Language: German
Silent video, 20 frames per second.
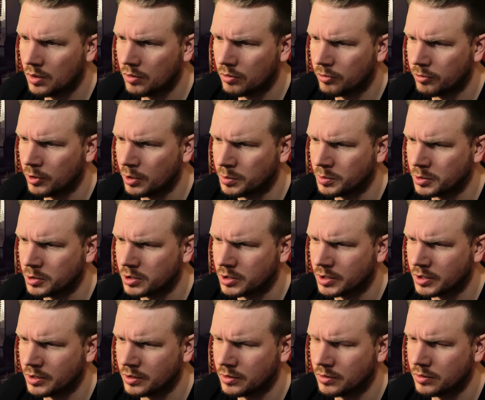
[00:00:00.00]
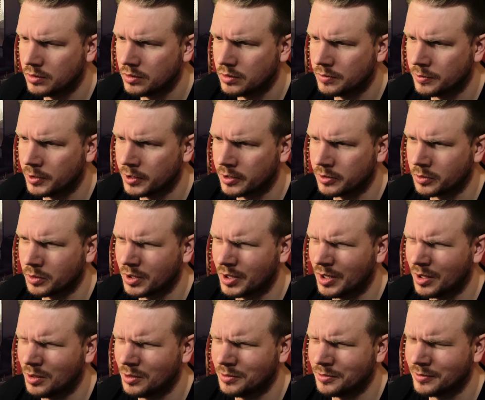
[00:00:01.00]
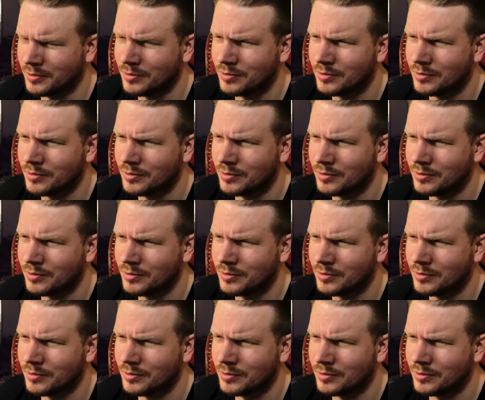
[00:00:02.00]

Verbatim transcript: Vorbestellen. Wollt das doch kaufen.